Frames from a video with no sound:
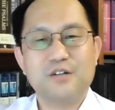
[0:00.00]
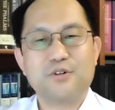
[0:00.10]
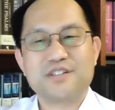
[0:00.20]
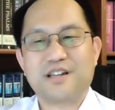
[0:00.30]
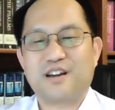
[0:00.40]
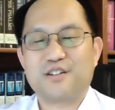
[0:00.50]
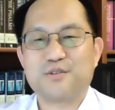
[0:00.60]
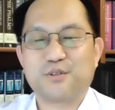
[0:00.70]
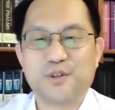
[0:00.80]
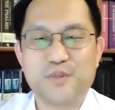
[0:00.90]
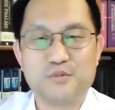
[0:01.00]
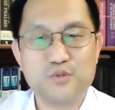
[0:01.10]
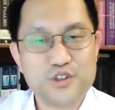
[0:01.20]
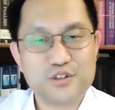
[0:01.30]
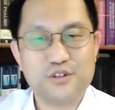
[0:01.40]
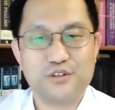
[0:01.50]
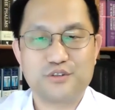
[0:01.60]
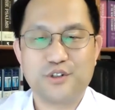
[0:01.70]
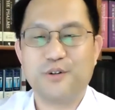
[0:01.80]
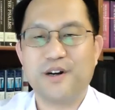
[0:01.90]
우리 사랑하는 성도님들 무엇을
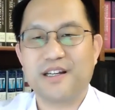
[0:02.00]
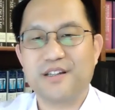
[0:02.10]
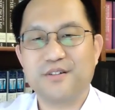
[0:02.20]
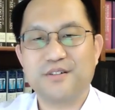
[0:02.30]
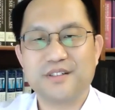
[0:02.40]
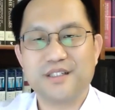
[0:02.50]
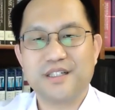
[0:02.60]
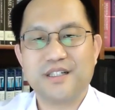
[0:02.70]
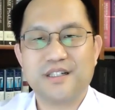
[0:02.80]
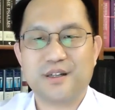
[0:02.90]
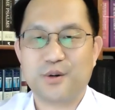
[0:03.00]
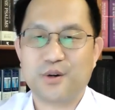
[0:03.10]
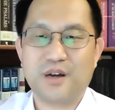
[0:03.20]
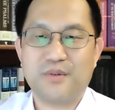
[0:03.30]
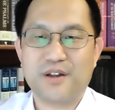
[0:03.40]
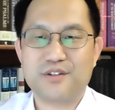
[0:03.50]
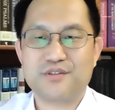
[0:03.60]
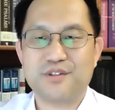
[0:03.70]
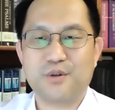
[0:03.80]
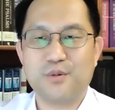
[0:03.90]
두려워하나요? 네, 코로나
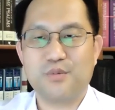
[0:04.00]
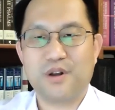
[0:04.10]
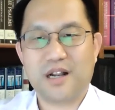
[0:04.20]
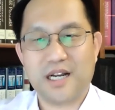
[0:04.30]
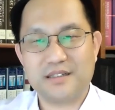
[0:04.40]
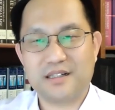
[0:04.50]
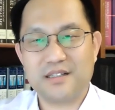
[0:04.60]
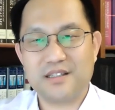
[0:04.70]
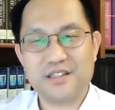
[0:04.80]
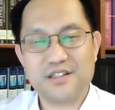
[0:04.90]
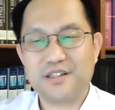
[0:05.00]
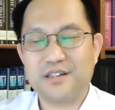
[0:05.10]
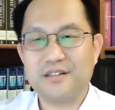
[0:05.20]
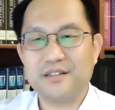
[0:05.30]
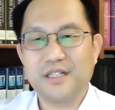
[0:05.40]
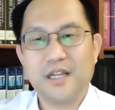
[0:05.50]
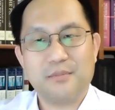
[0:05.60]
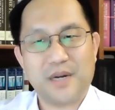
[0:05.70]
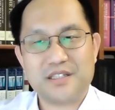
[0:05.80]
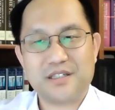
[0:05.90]
바이러스의 공포가 가득한 이 시기
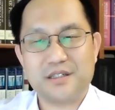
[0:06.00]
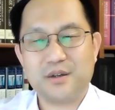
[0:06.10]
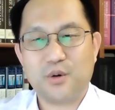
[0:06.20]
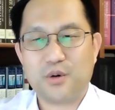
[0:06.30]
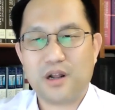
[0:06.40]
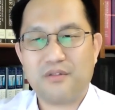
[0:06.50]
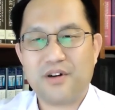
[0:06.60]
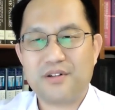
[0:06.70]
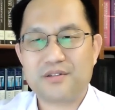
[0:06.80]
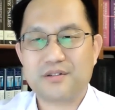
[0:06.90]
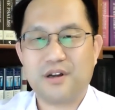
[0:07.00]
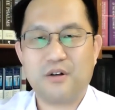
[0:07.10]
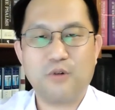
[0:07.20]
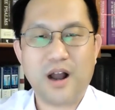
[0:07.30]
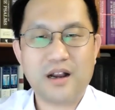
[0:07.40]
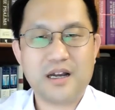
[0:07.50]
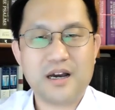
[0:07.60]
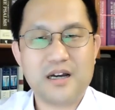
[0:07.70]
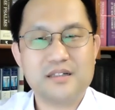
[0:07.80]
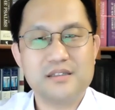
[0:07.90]
마치 코로나 바이러스가
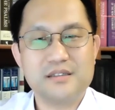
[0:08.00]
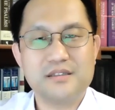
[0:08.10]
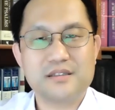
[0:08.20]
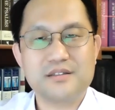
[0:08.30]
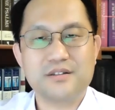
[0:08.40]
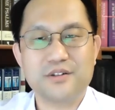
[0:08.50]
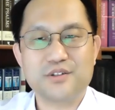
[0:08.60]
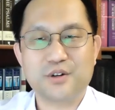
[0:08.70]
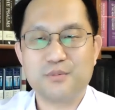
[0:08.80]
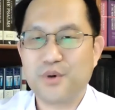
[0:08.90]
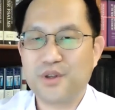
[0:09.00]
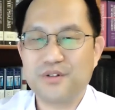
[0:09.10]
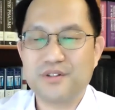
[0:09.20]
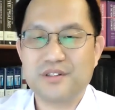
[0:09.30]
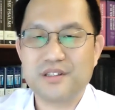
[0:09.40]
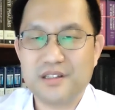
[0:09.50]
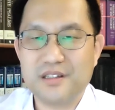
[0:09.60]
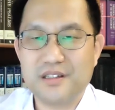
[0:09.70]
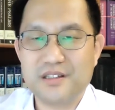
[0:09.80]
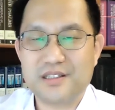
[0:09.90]
왕관을 쓴 것처럼 보이는
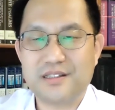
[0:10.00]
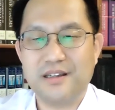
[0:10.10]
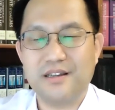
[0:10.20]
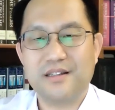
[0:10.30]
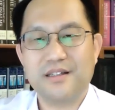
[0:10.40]
이 시대